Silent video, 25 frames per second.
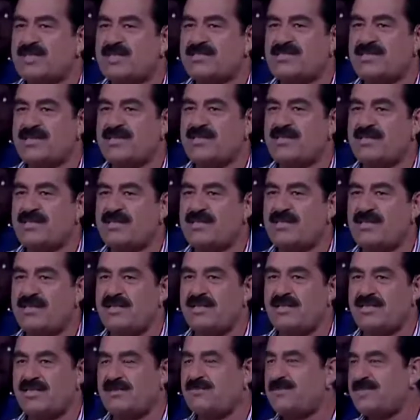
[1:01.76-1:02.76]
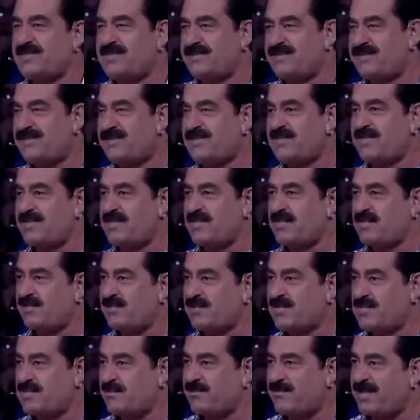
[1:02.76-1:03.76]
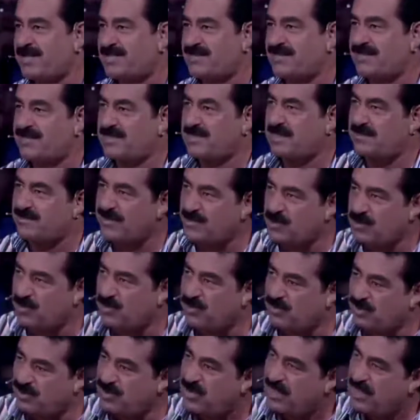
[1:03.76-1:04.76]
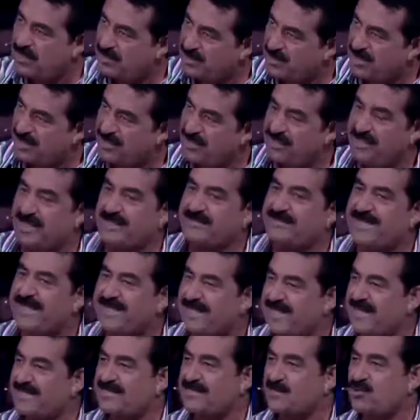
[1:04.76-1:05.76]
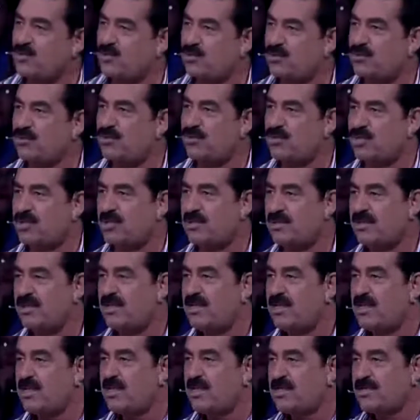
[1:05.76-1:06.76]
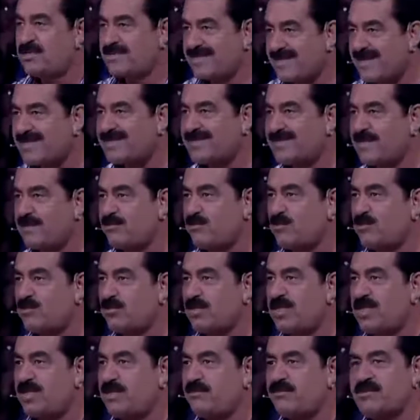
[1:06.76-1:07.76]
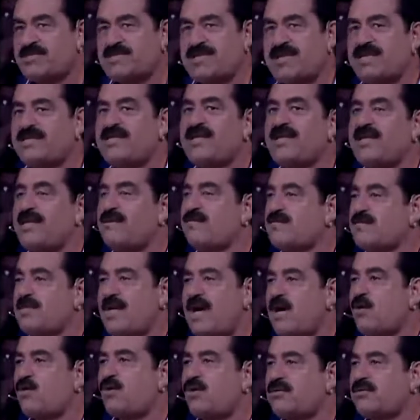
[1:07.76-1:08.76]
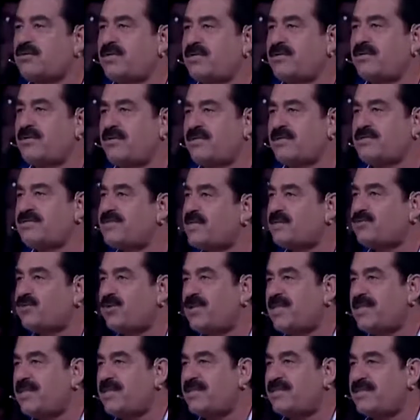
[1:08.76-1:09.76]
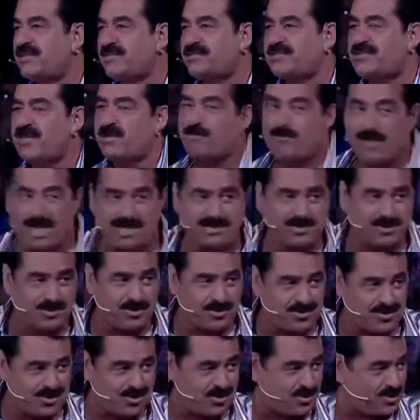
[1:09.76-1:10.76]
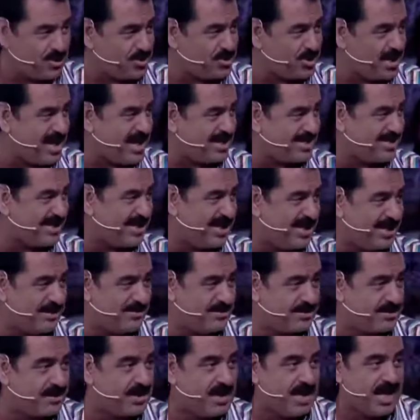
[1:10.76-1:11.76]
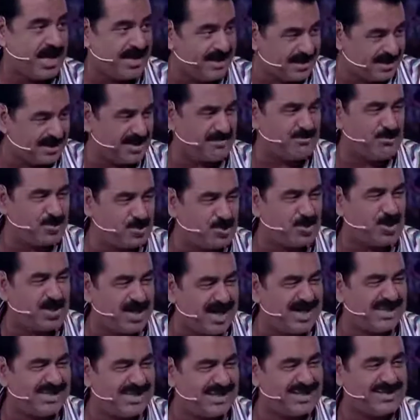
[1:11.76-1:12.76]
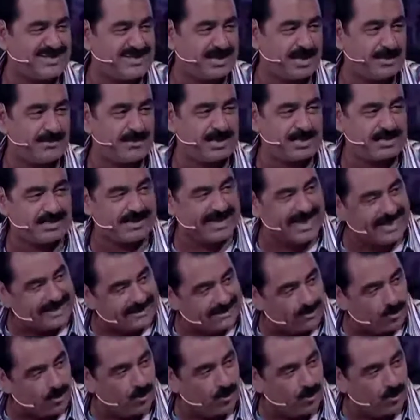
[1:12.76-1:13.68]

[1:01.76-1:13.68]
Sazların e, kimisi tizdir, kimisi pestir, kimisi şeydir ya dengesiz olduğu için. Ses de budur yani biz kendi aramızda akort da deriz, detone de deriz. Bazı köşe, köşe yazarlarımız herhalde müzik anlayışları biraz kıt